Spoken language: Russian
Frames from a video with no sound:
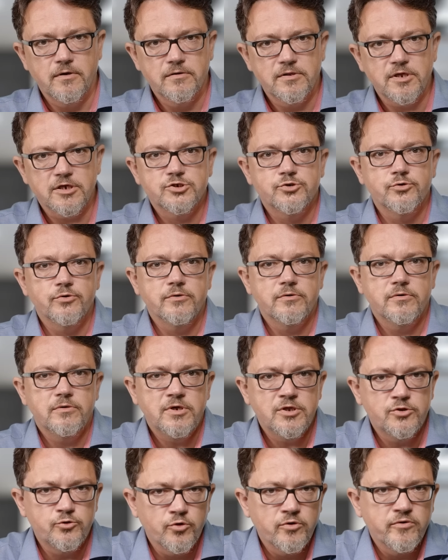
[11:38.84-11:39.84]
Так что
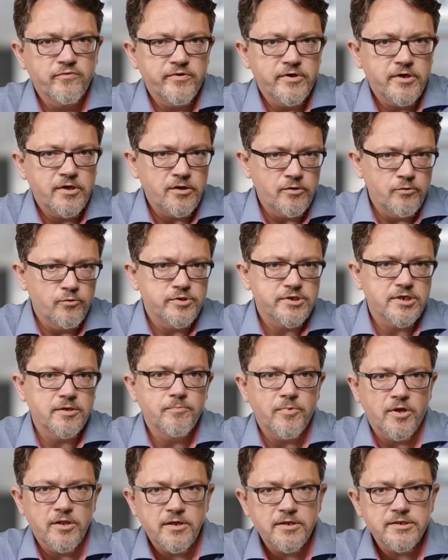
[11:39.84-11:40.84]
итоговый июльский
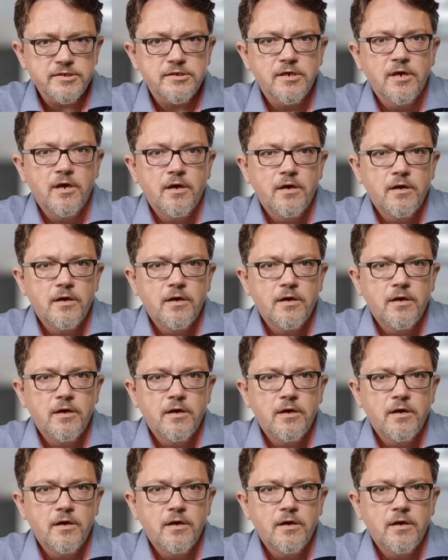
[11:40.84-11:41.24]
баланс –